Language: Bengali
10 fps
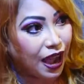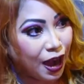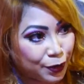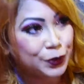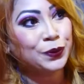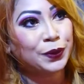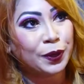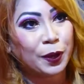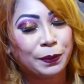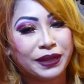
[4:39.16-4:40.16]
আরও সুন্দর
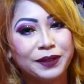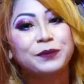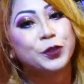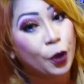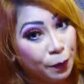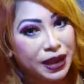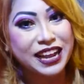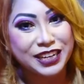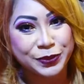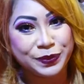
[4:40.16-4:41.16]
হবে সবাই
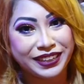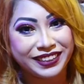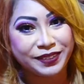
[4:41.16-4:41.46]
আসবেন